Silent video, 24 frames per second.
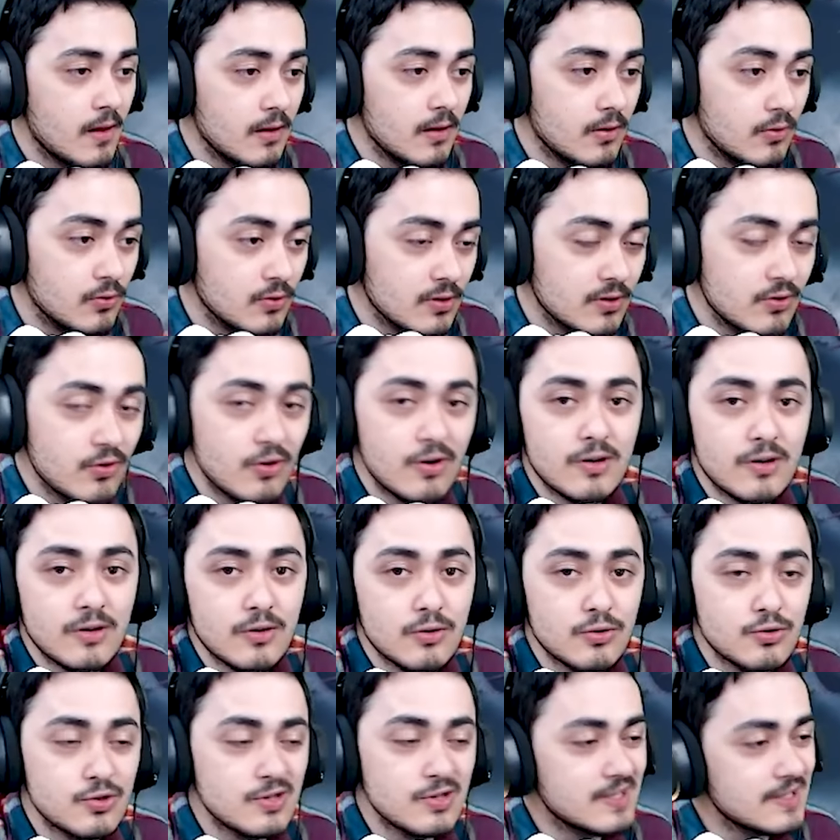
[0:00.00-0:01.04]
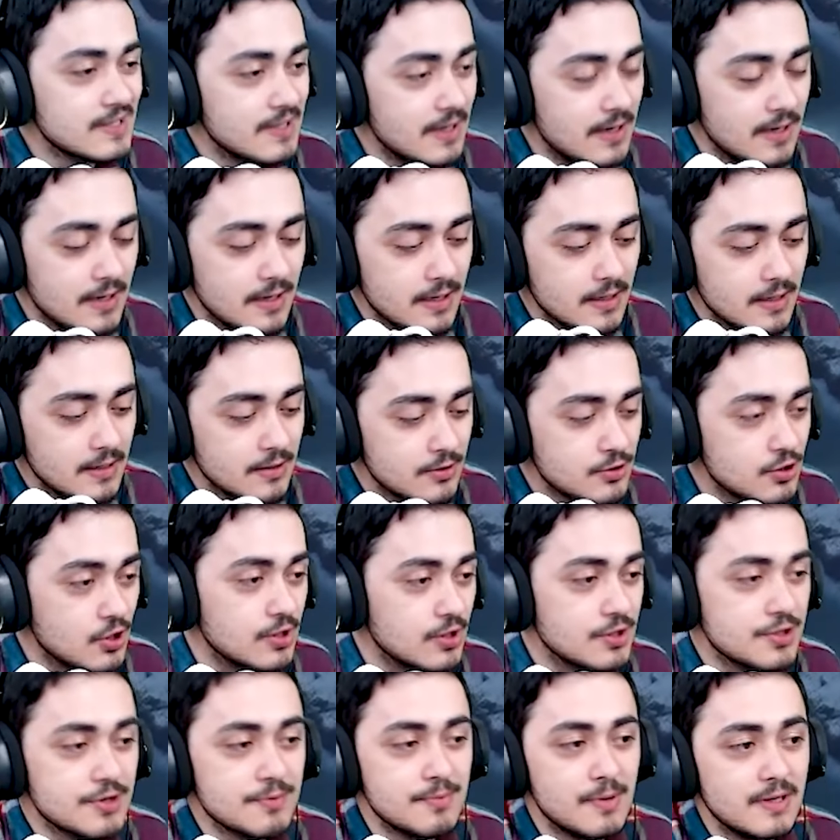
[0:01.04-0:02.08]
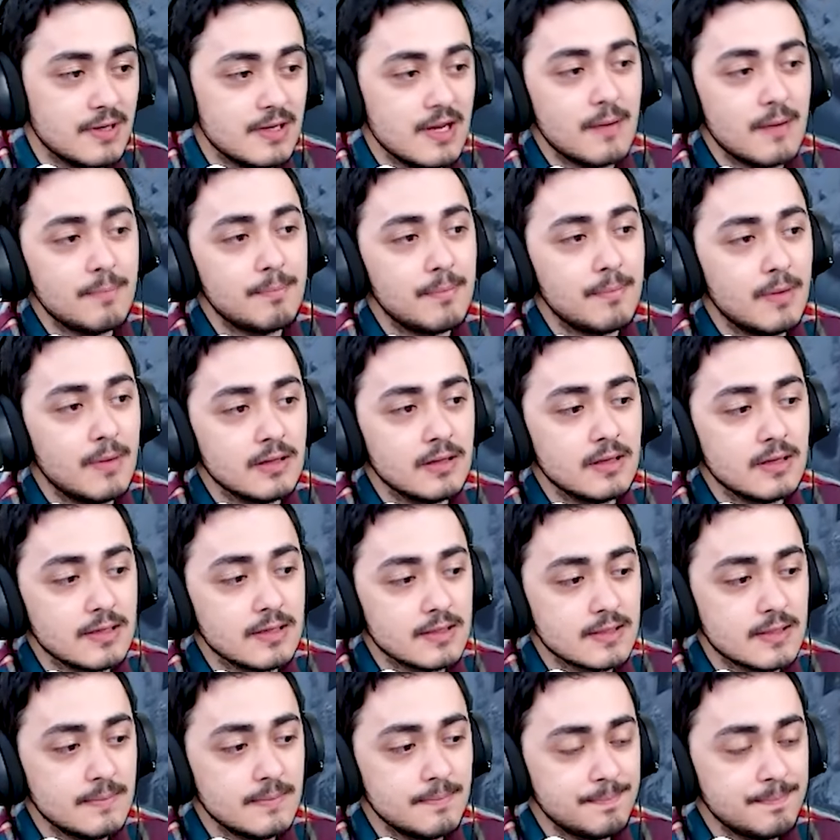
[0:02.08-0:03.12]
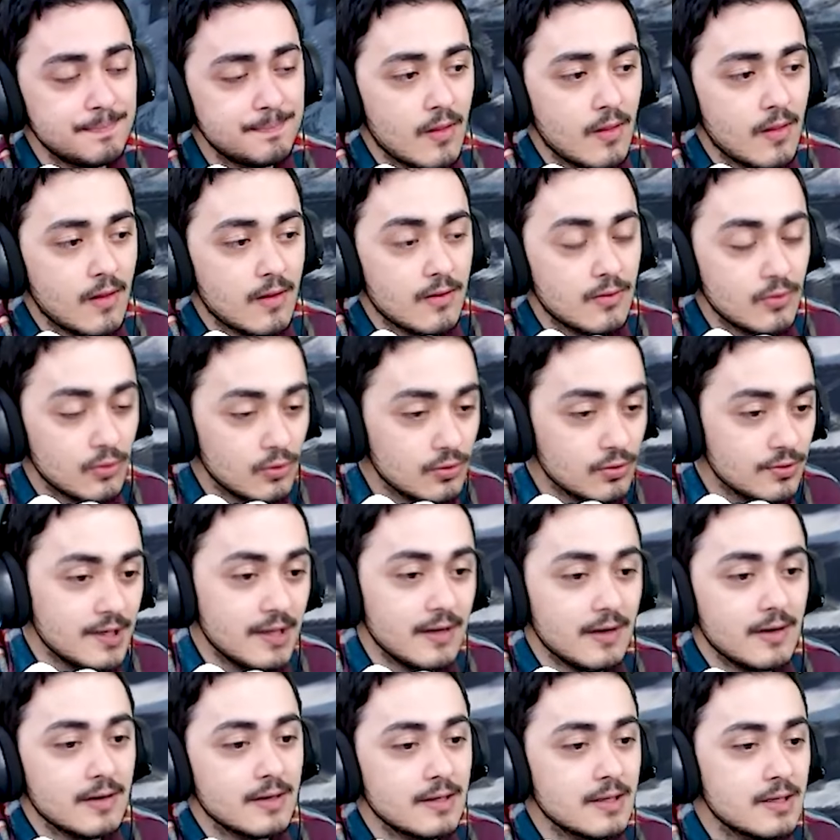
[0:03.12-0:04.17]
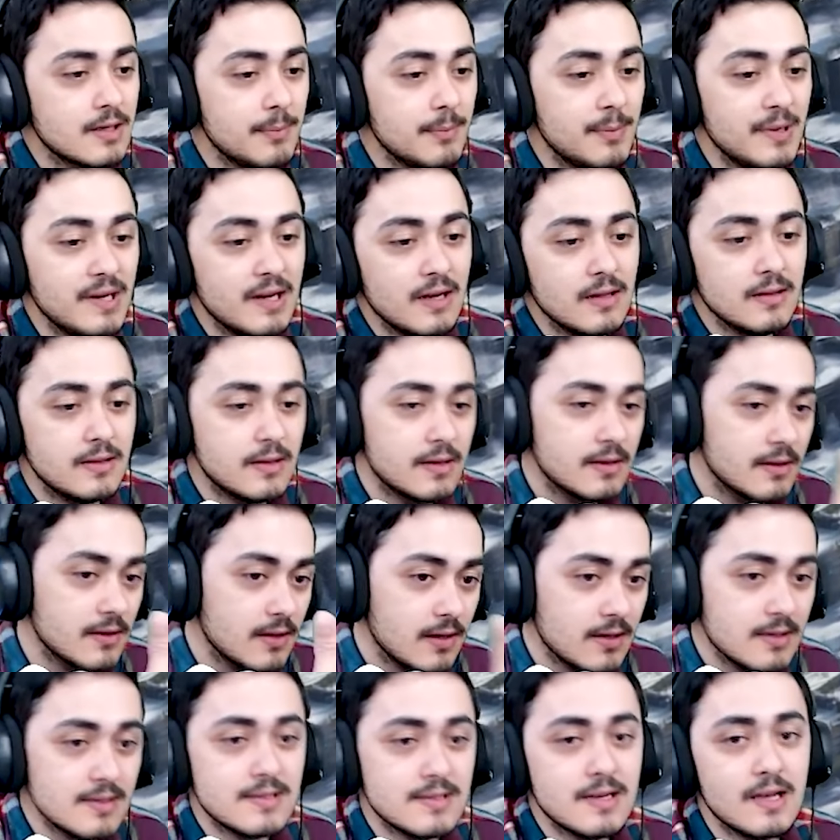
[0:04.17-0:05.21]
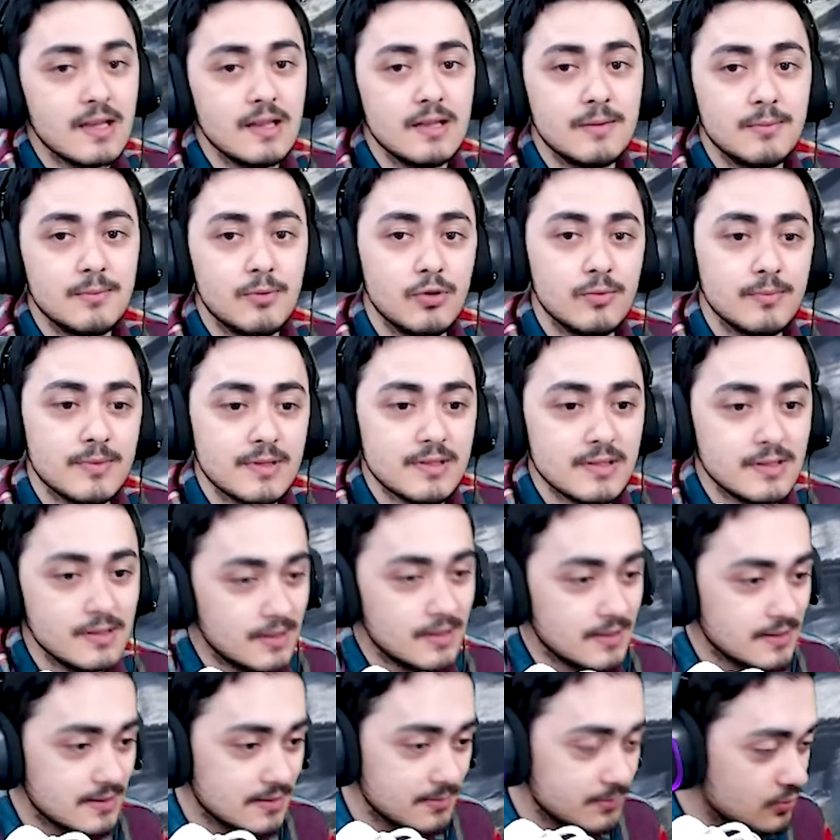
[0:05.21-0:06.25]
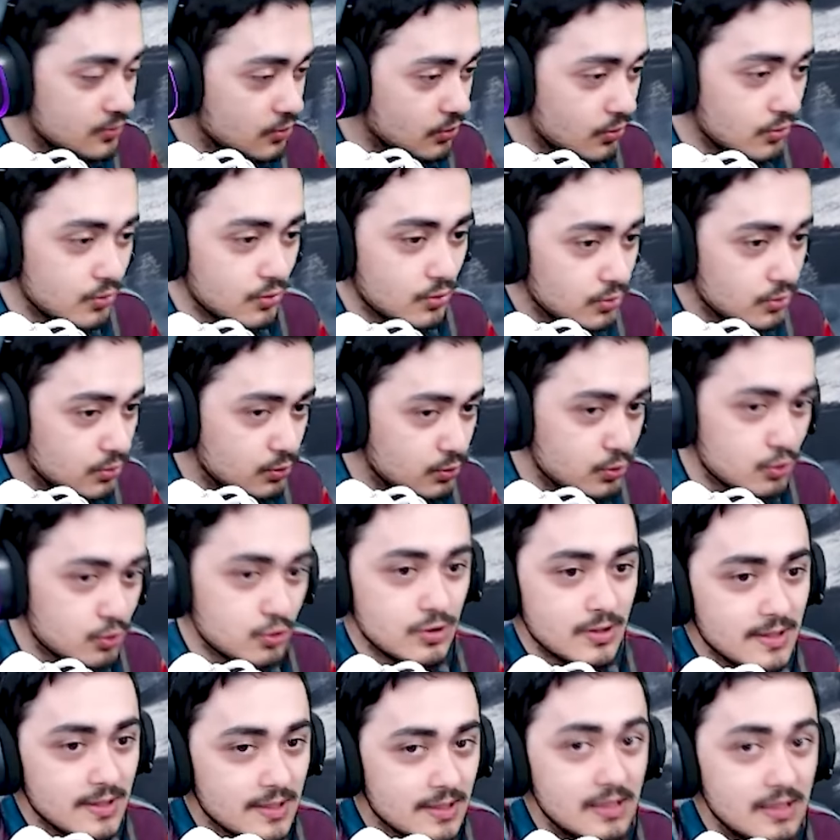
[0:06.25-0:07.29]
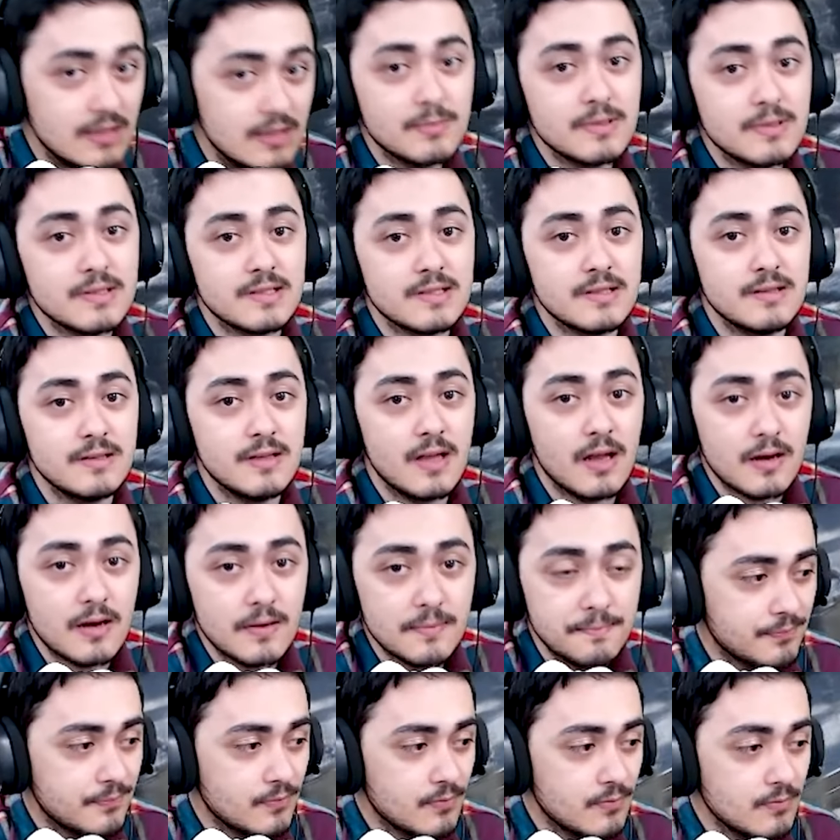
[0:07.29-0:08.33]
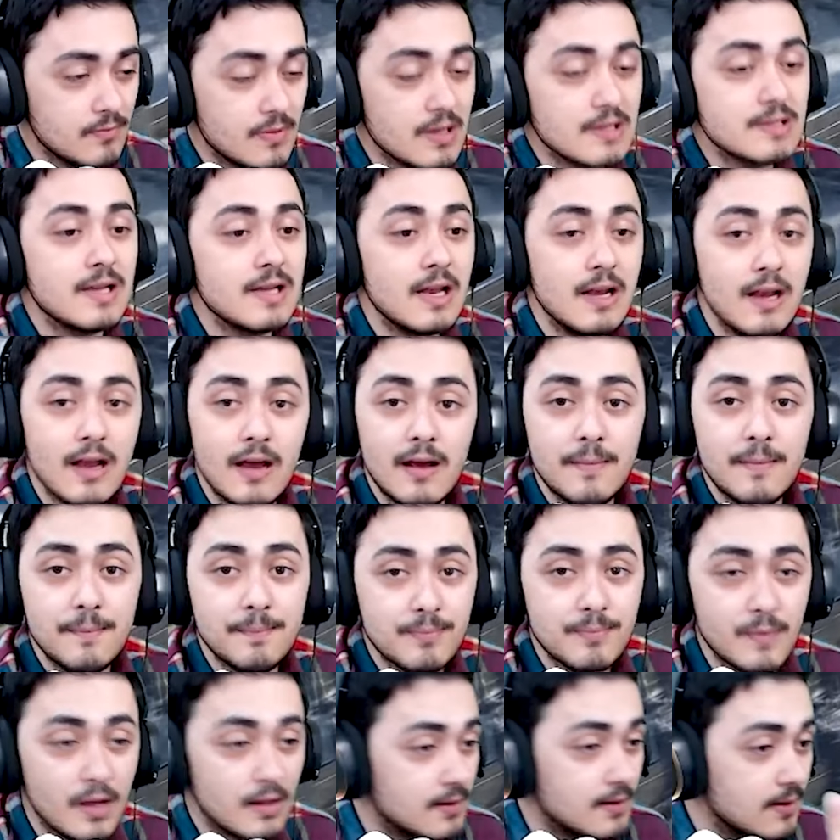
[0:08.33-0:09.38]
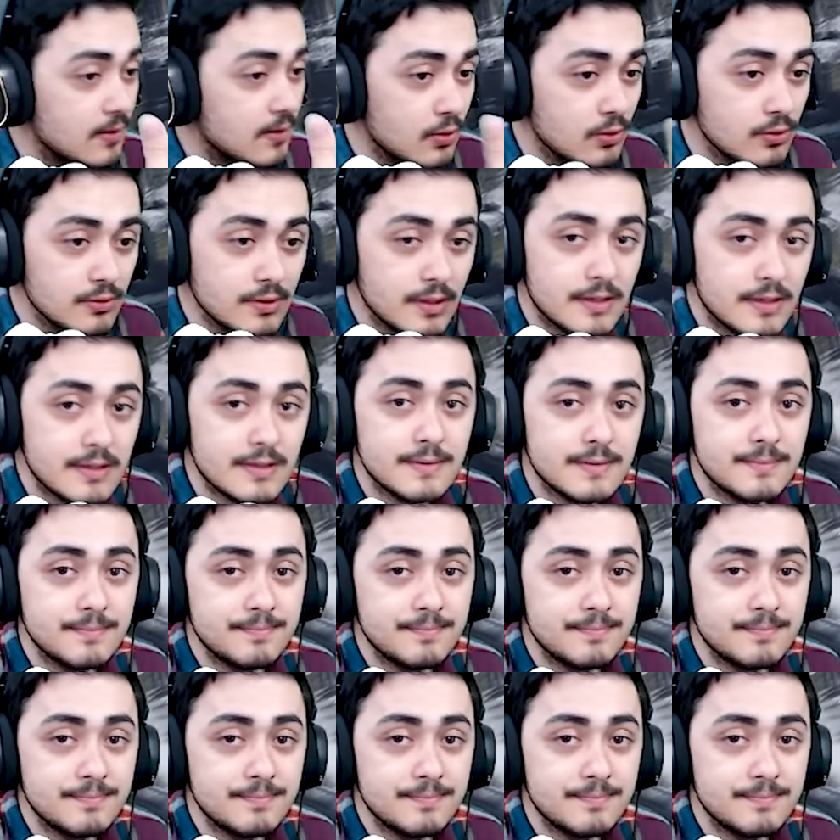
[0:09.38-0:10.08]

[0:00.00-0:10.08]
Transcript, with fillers: Ona göre lojistiğini çalışmanı yapman lazım. Yol kenarındaki binaların daha sağlam olması lazım ki o yolun üstüne yıkılmasınlar. Mesela ana yollar,